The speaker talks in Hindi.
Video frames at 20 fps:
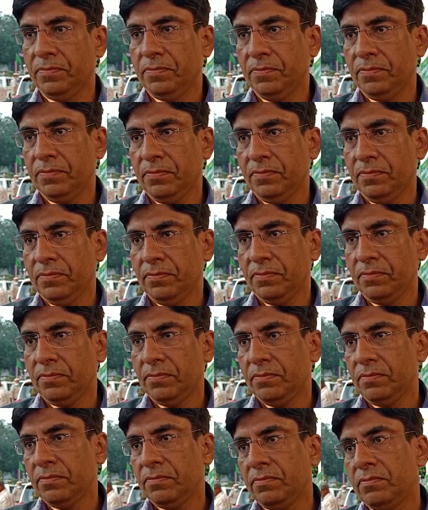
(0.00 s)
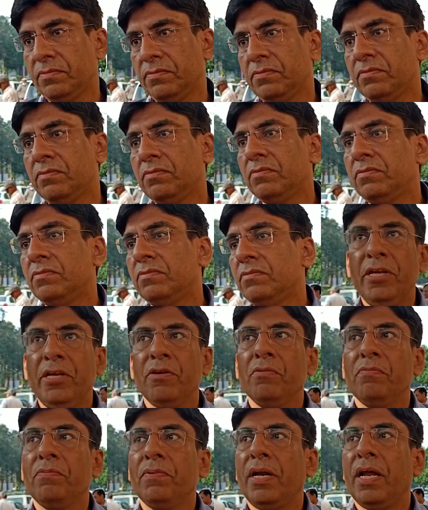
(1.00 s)
के
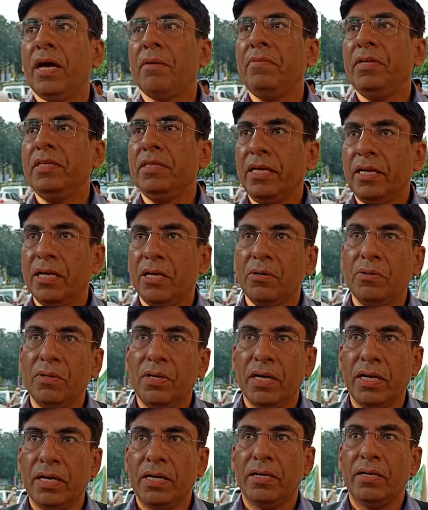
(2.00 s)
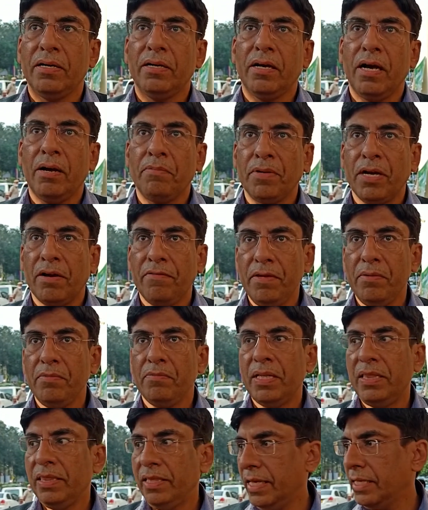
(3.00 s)
ऊपर आपने देखा होगा अब काफ़ी
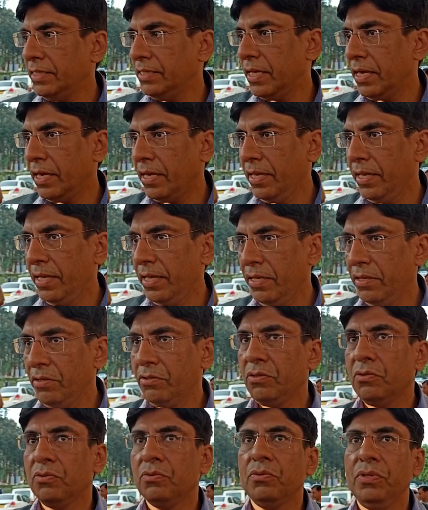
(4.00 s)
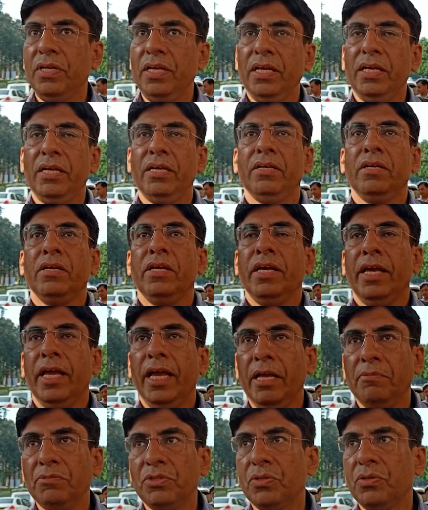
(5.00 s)
बल दिया जा रहा है तो उन्हीं
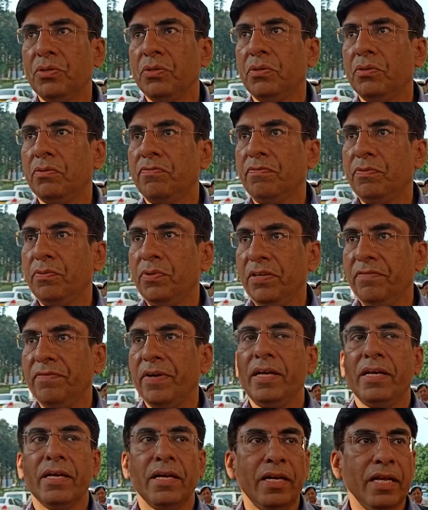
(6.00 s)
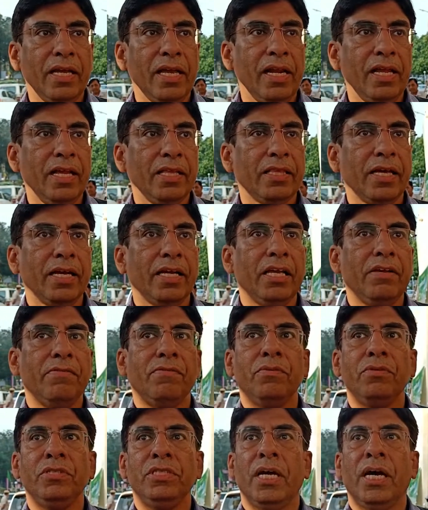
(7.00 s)
एम्स को फ्रूटिफाई करने के लिए ताकि
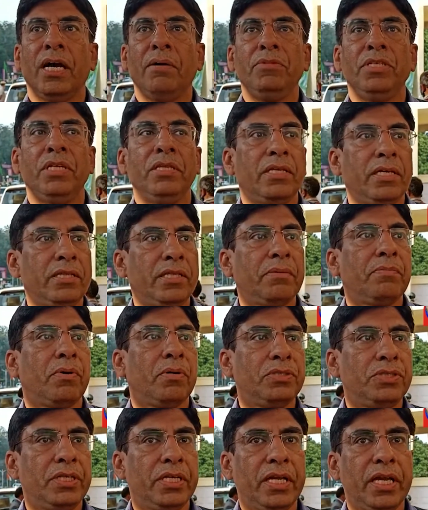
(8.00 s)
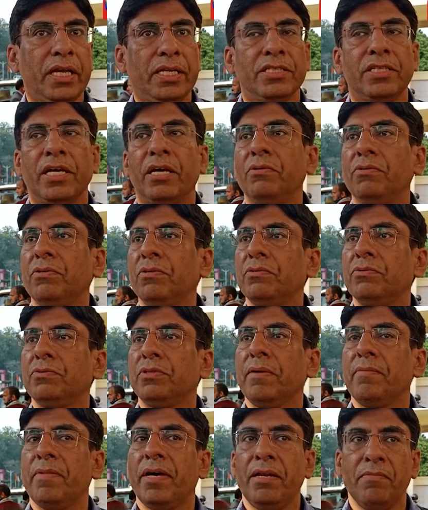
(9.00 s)
वो आम जनता तक पहुंच सके किसानों को
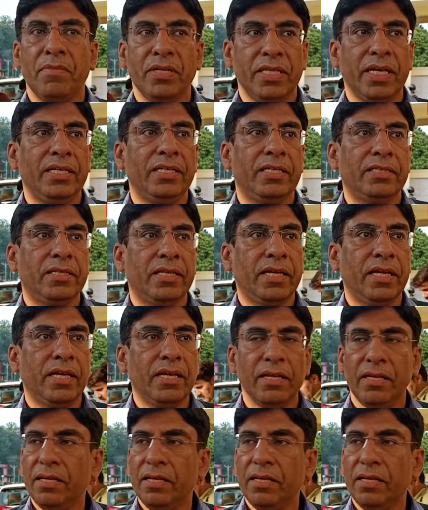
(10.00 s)
उसके बारे में बताया जा सके